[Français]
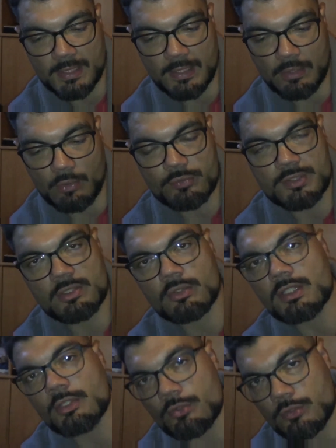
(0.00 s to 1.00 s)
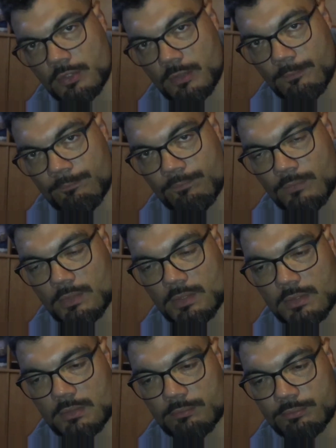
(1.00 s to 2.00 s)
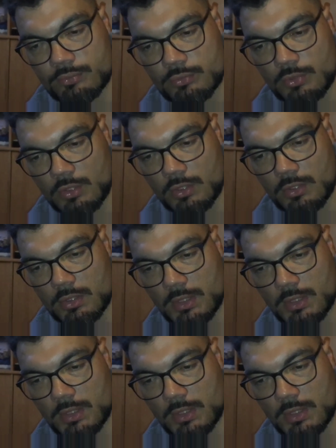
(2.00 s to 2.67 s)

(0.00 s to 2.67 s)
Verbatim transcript: et revenez dans quelques temps pour